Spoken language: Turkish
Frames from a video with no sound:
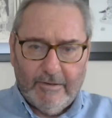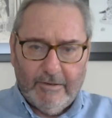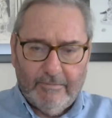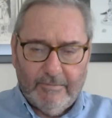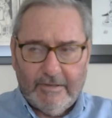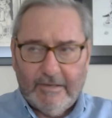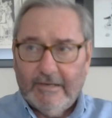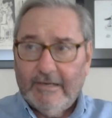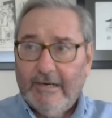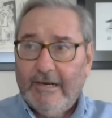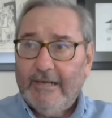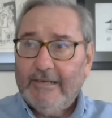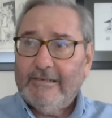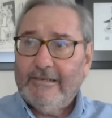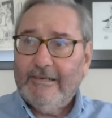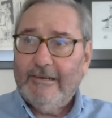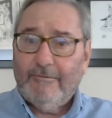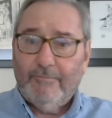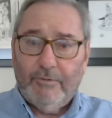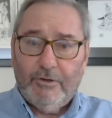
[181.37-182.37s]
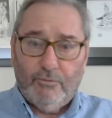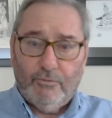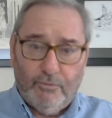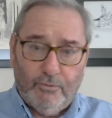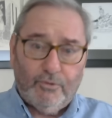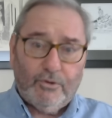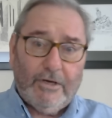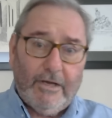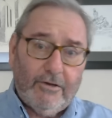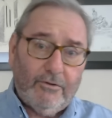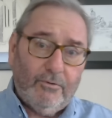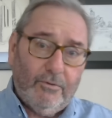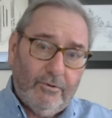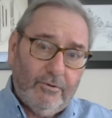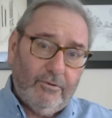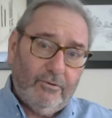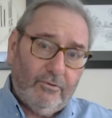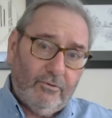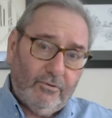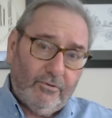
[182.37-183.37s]
gibi klasik bir uçak
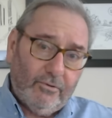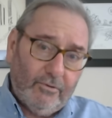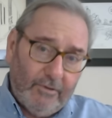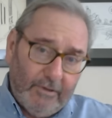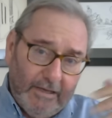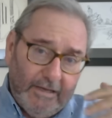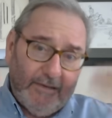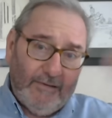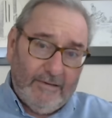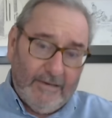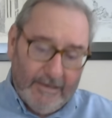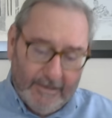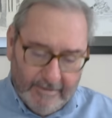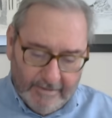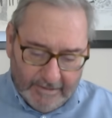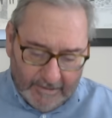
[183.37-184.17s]
görüntüsünde değil.